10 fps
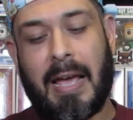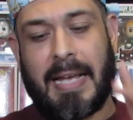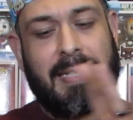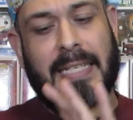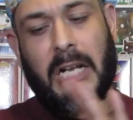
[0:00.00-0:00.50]

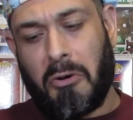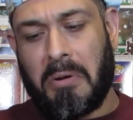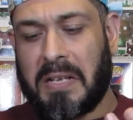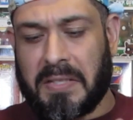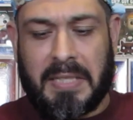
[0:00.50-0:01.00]
Este no,
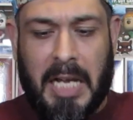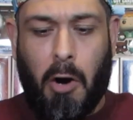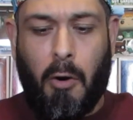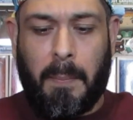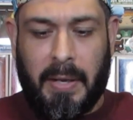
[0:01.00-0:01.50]
esta está
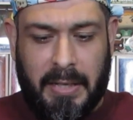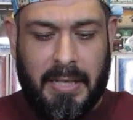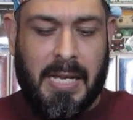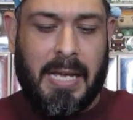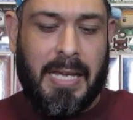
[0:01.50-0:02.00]

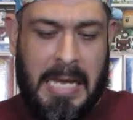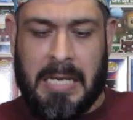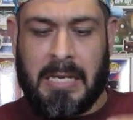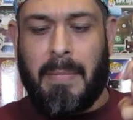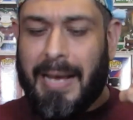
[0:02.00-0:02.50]
completita
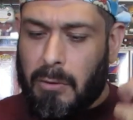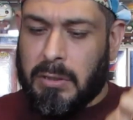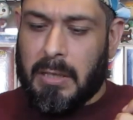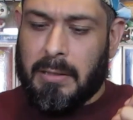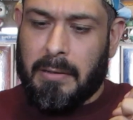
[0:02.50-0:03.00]
y me
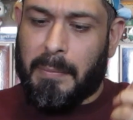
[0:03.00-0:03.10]
causan